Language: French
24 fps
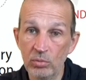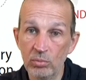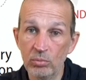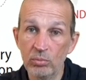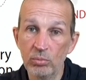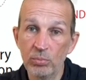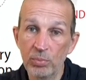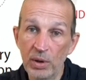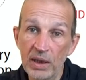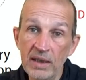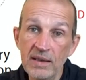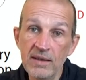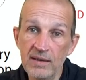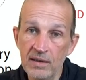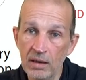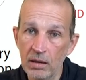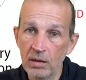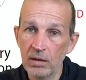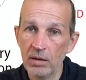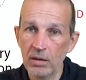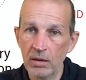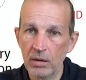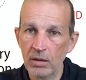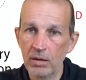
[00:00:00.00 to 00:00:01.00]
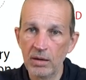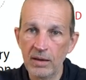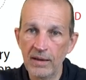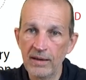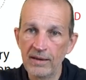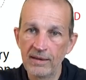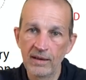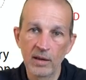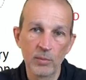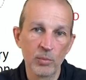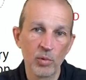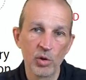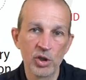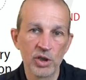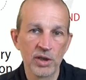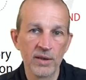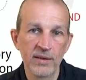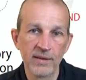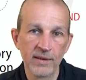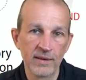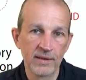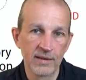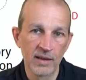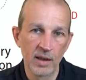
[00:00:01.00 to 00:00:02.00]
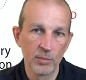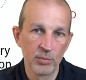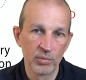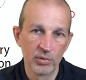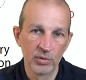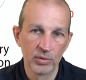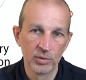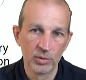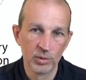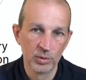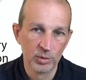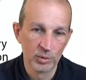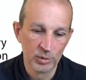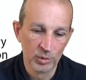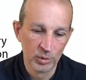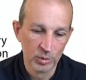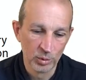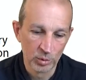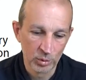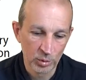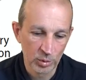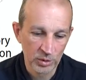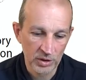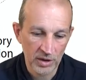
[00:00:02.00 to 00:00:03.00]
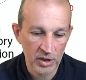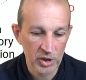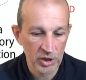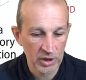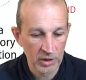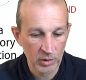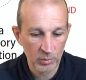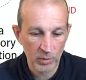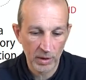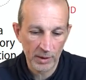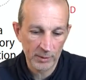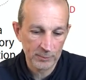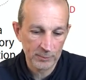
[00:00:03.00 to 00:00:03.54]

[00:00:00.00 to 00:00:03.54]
prédire les 5 prochaines étapes de notre trajectoire.